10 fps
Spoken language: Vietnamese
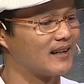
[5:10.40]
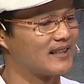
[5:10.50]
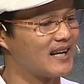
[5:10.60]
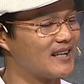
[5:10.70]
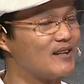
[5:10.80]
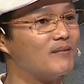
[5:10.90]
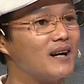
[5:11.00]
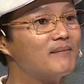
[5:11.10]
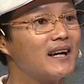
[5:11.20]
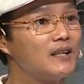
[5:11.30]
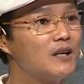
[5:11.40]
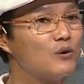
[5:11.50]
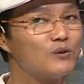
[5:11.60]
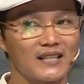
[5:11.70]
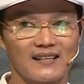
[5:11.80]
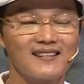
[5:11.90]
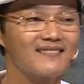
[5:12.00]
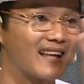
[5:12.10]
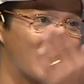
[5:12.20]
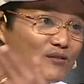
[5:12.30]
à, đây là dùng gốm lấy thiêu sản
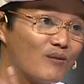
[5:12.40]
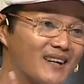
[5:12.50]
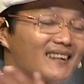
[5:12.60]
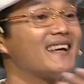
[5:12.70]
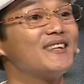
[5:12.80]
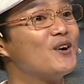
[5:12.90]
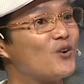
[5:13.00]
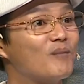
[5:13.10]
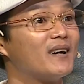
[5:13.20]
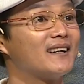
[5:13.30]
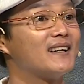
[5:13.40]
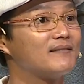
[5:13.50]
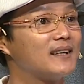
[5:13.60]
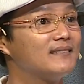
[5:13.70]
xuất tại vùng đất lấy thiêu của mình yeah. anh dạ.